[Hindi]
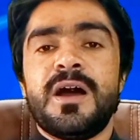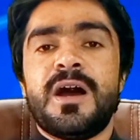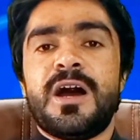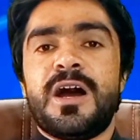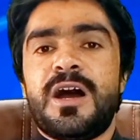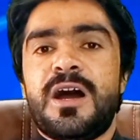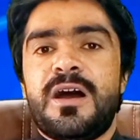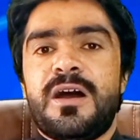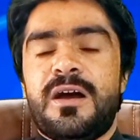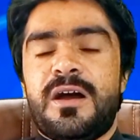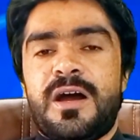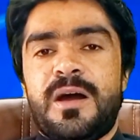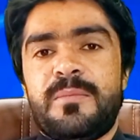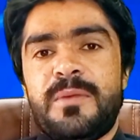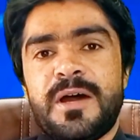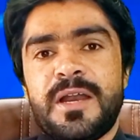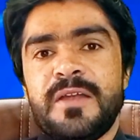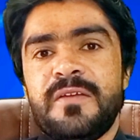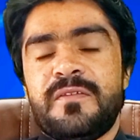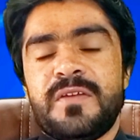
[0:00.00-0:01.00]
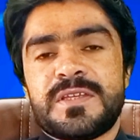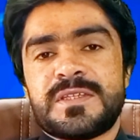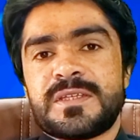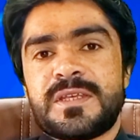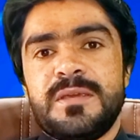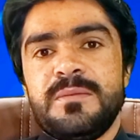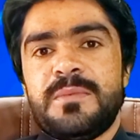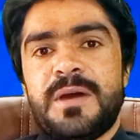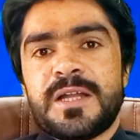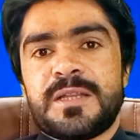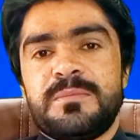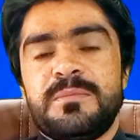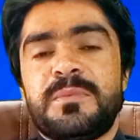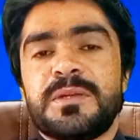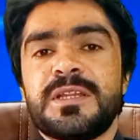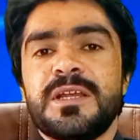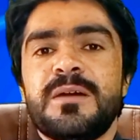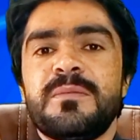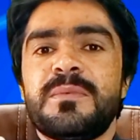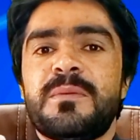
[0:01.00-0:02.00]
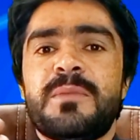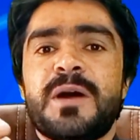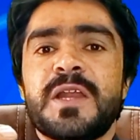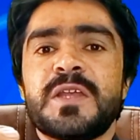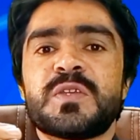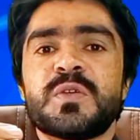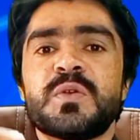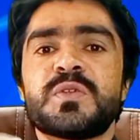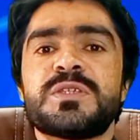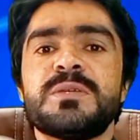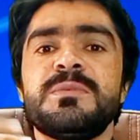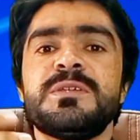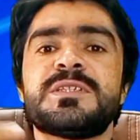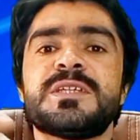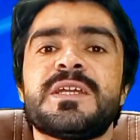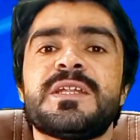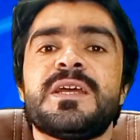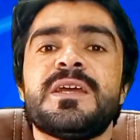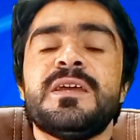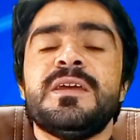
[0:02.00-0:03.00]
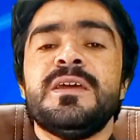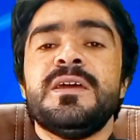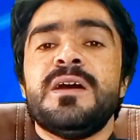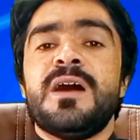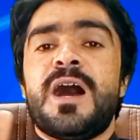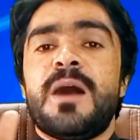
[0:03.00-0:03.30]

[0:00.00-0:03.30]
आ, हमारे वस की बात मतलब हमारे सोच से भी ज्यादा है